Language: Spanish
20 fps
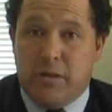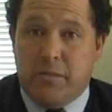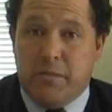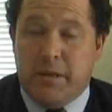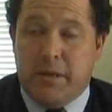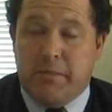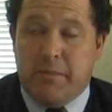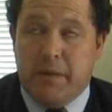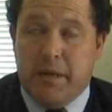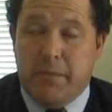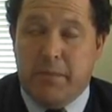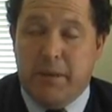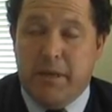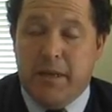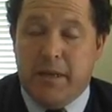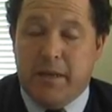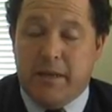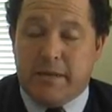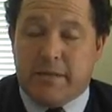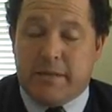eh,
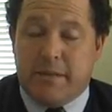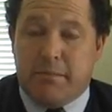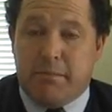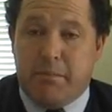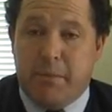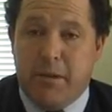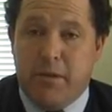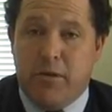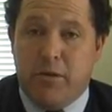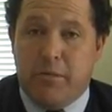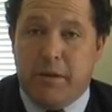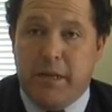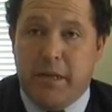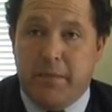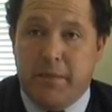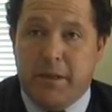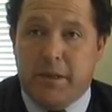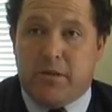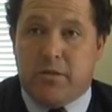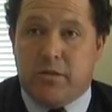Melipilla San Pedro y
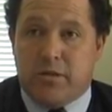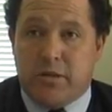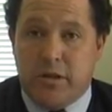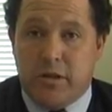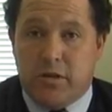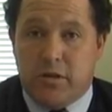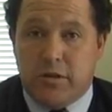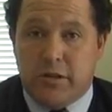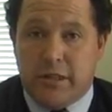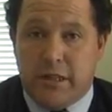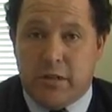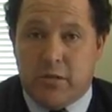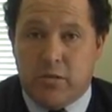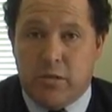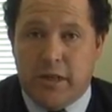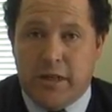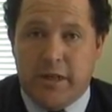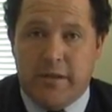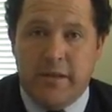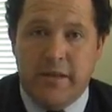María Pinto, sin contar
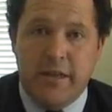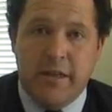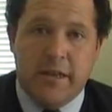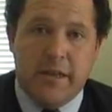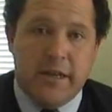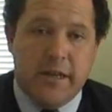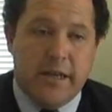Curacaví,